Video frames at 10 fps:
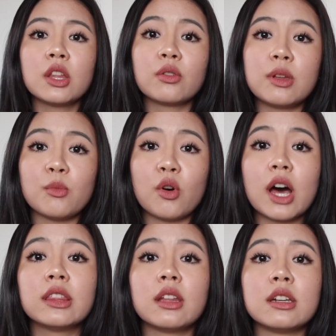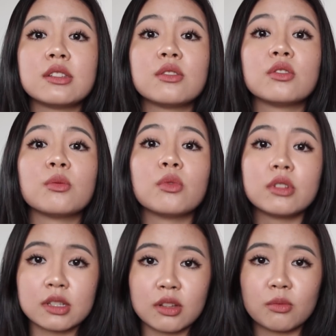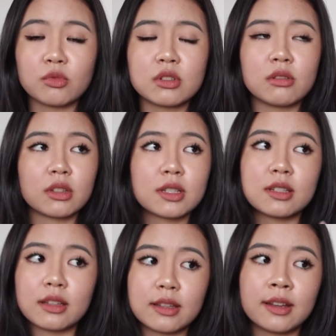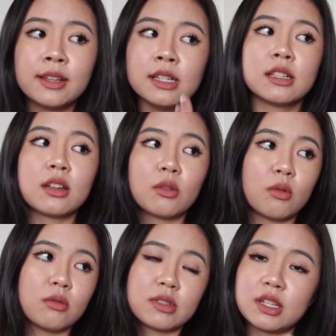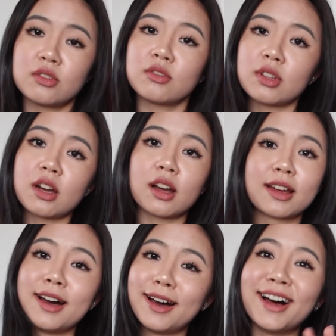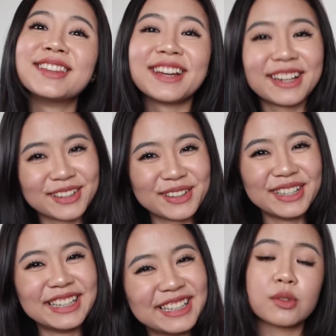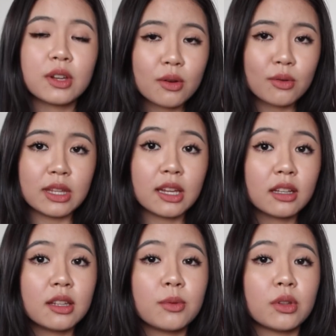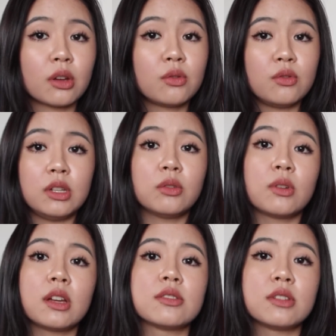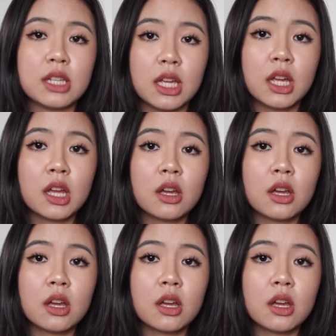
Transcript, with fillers: 時もあったりすると思うんですけどもちろん私だって結構先週何回かあったけどそれをネガティブな風に捉えずに